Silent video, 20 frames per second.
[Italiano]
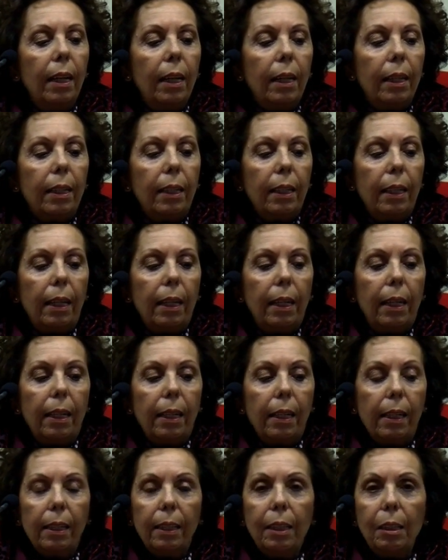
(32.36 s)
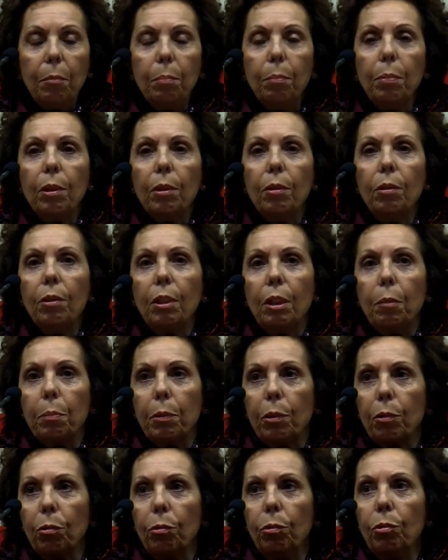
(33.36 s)
Il, il, libro
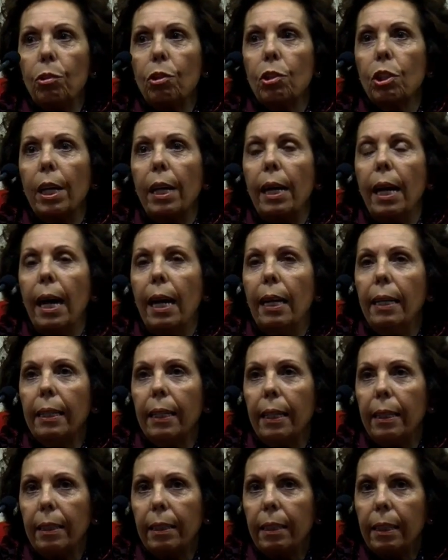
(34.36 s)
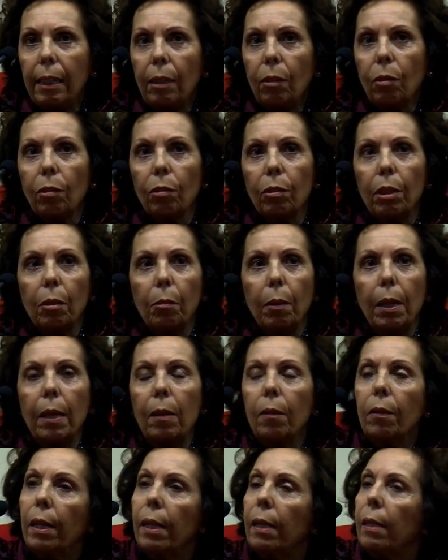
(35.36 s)
riproduce anche il titolo di
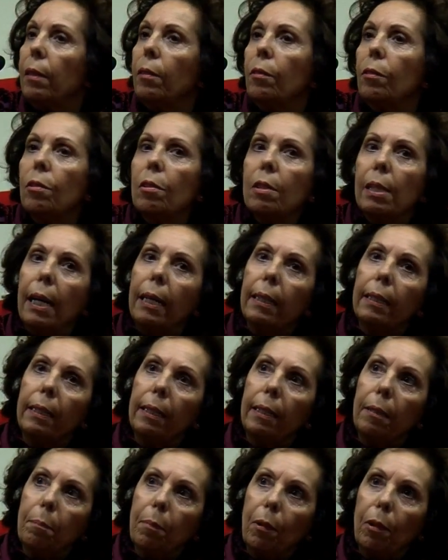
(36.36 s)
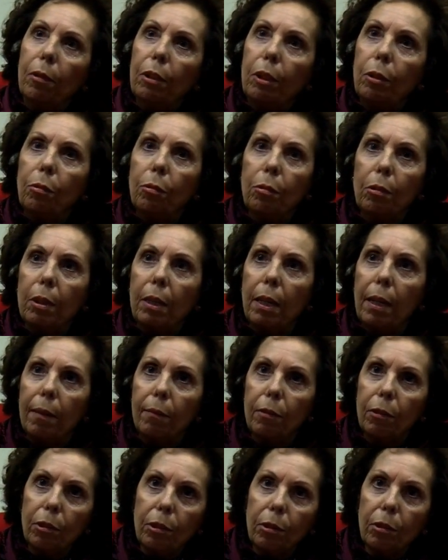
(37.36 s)
quello che erano stati poi tutti i
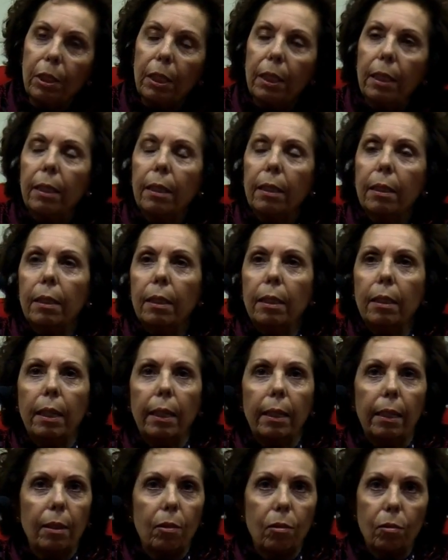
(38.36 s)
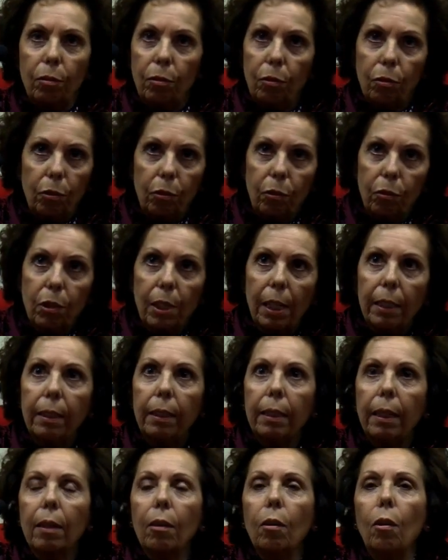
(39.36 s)
lavori eh, che sono, sono,
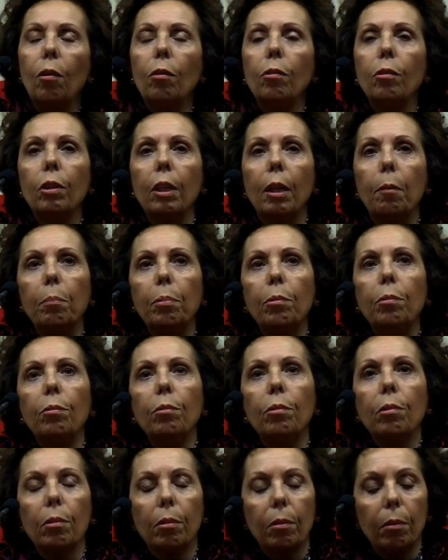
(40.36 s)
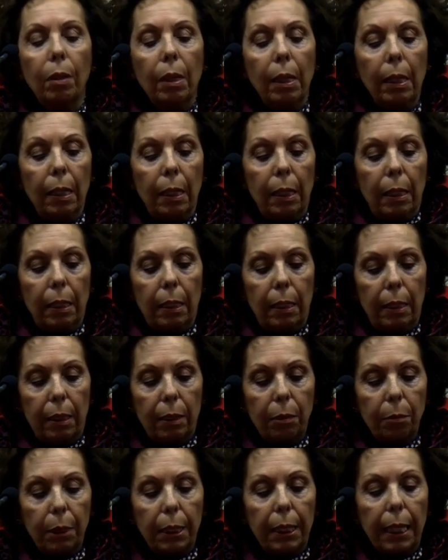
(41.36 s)
stati raccolti appunto
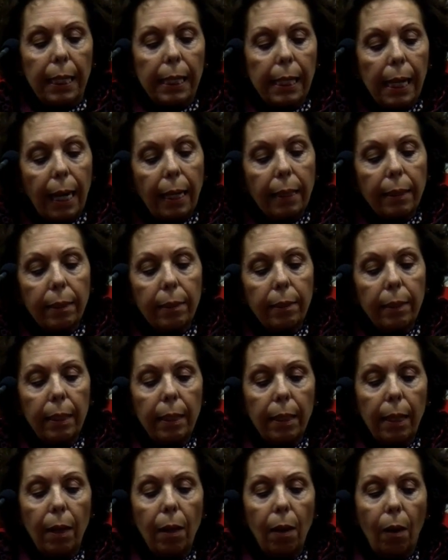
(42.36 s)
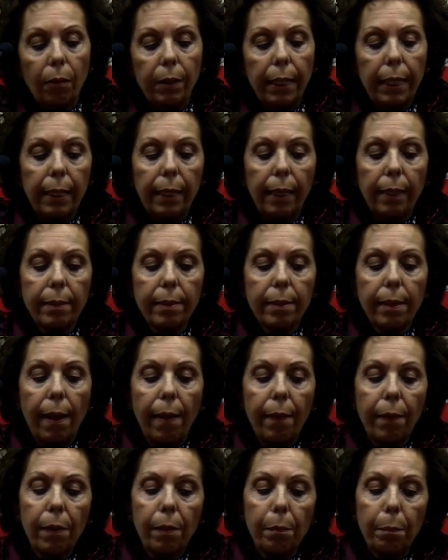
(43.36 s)
eh, qui negli atti, Lonergan's
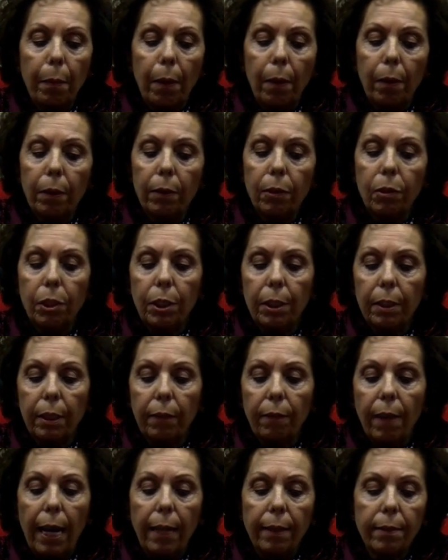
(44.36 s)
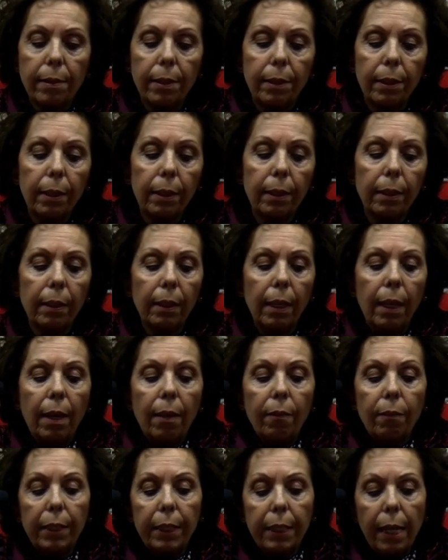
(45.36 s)
Anthropology Revisited,
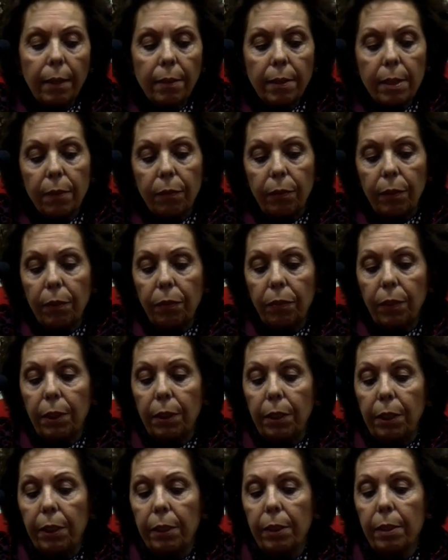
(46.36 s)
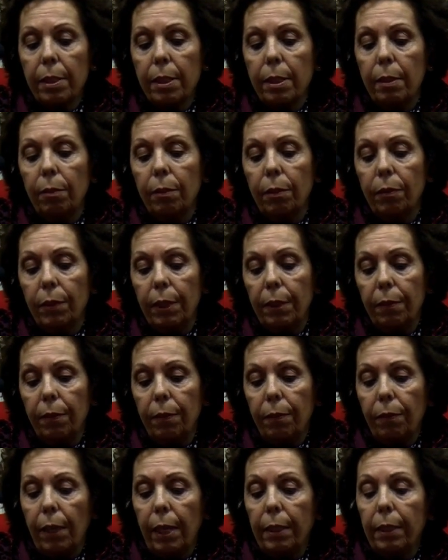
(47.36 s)
The Next 50 Years of the
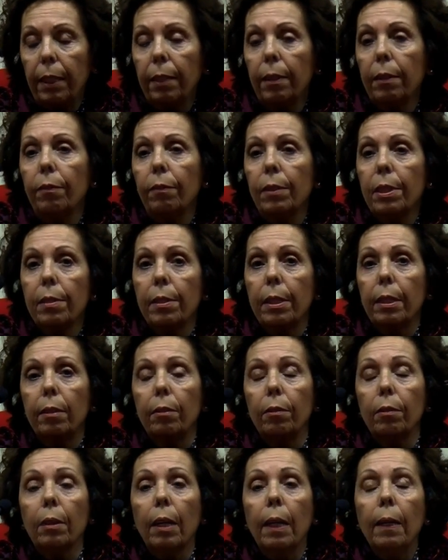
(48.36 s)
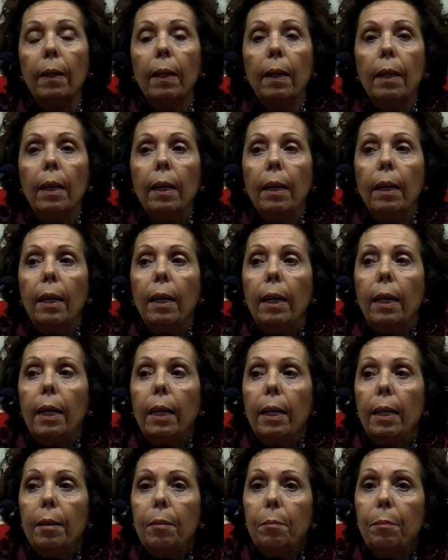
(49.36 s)
Vatican II.
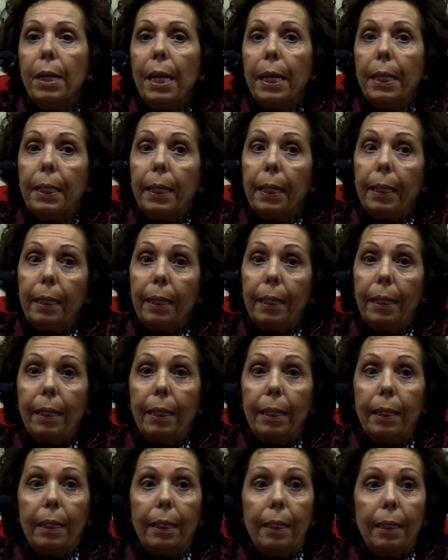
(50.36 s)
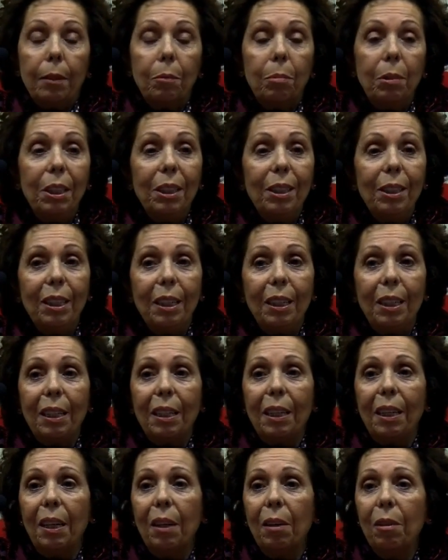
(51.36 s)
Bene, eh,
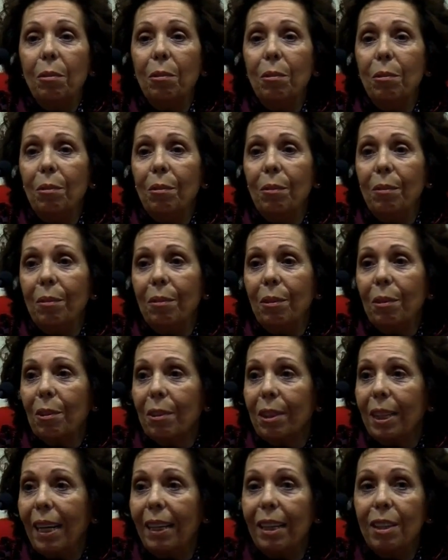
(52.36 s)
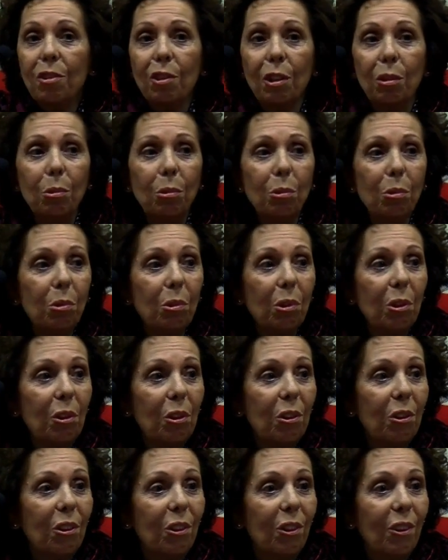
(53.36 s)
quindi un cordiale
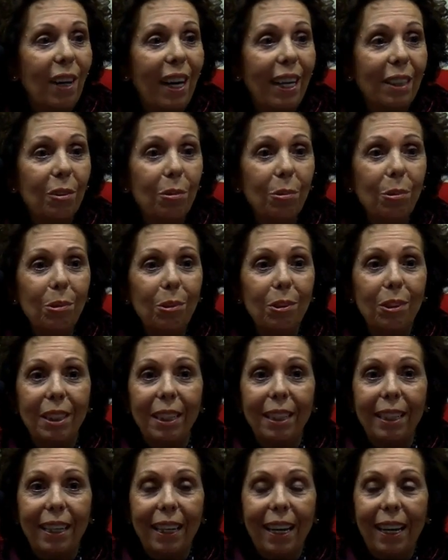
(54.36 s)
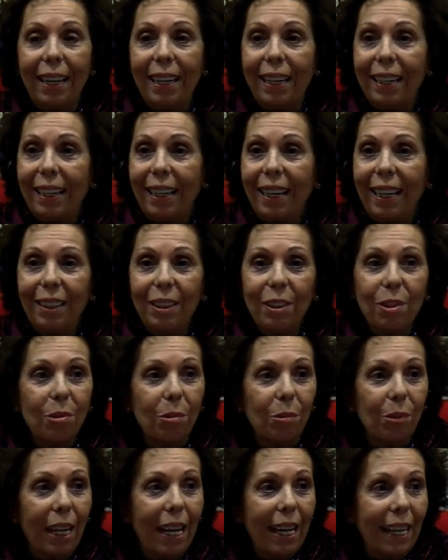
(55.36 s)
saluto a tutti, a, agli
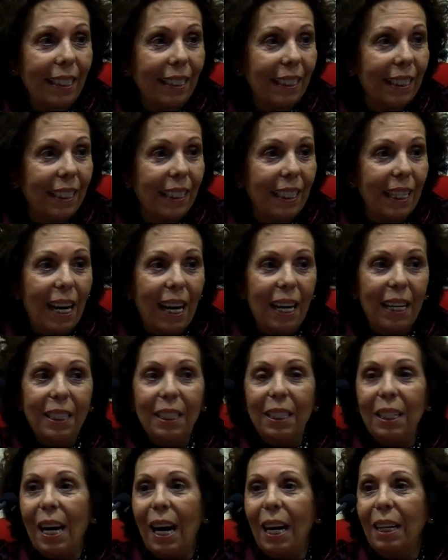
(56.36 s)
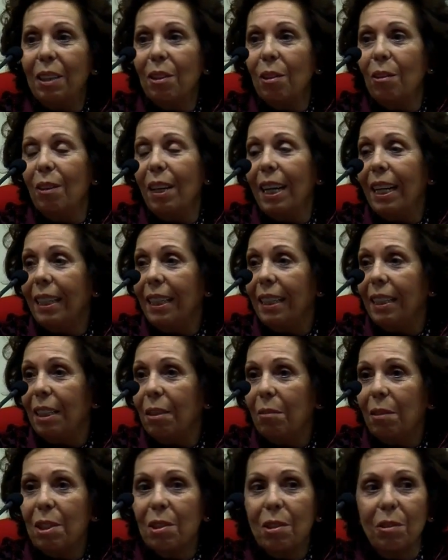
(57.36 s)
studenti, ai, ai colleghi
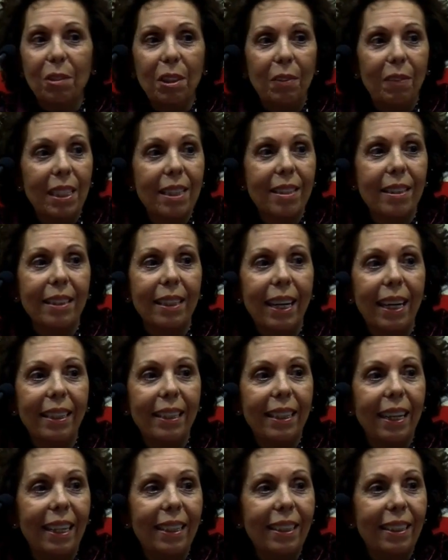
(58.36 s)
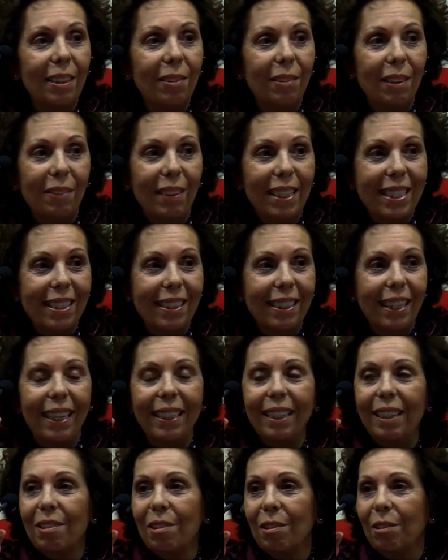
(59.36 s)
di questa università e di altre
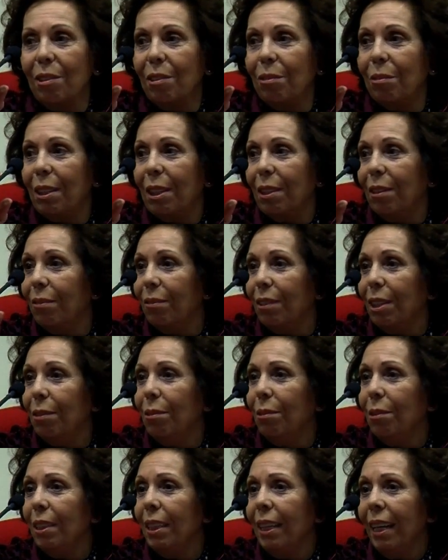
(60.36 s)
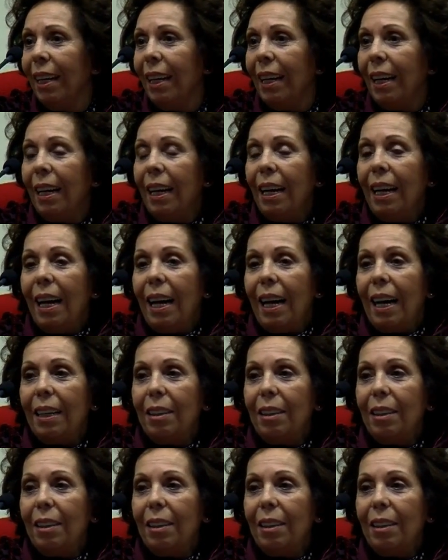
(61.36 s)
università che sono qui convenuti al